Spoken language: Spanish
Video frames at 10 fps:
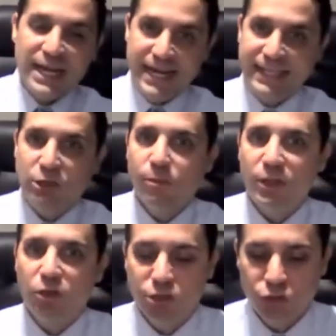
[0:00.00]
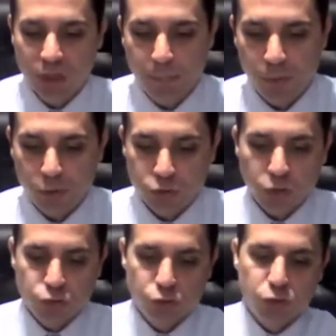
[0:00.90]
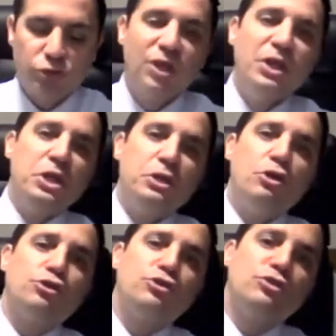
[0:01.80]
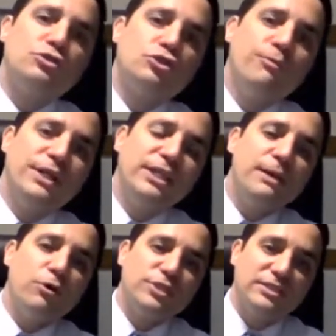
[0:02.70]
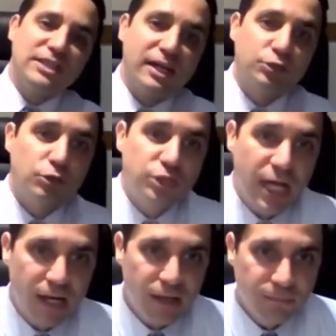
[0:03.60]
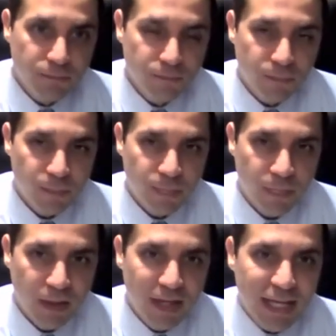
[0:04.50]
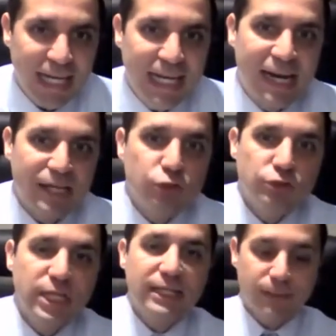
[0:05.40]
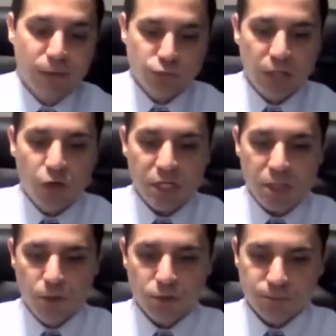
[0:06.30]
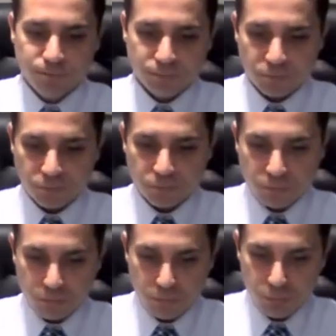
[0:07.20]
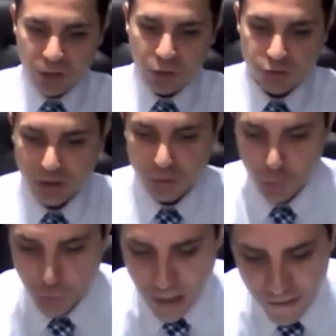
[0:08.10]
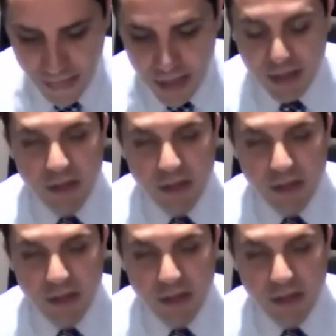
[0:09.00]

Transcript: Están tomando decisiones por nosotros. Nosotros nos sometemos a esa red social y la red social a través de sus algoritmos nos censura.